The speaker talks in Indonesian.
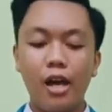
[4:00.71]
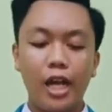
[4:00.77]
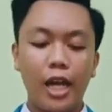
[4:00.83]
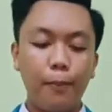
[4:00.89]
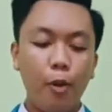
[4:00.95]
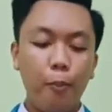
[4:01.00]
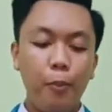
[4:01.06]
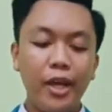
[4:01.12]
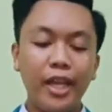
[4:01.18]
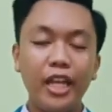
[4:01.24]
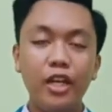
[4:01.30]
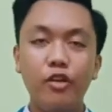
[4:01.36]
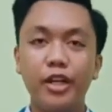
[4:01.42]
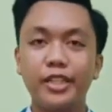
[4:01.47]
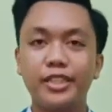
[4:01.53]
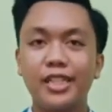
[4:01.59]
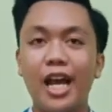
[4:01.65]
Republik
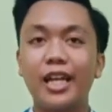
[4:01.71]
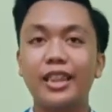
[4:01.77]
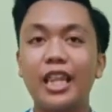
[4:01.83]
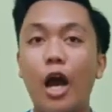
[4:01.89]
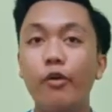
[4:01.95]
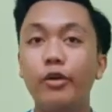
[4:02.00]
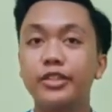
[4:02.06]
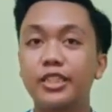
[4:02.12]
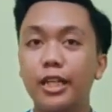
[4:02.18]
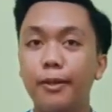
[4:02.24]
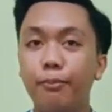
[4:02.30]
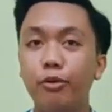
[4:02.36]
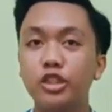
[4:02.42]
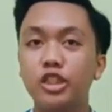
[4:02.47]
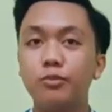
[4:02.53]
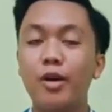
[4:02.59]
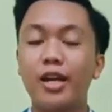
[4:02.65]
Indonesia tahun
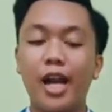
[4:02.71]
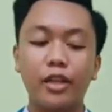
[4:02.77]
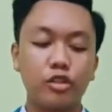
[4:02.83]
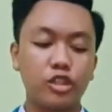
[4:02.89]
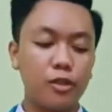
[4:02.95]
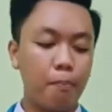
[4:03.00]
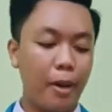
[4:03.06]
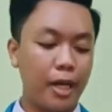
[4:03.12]
1945.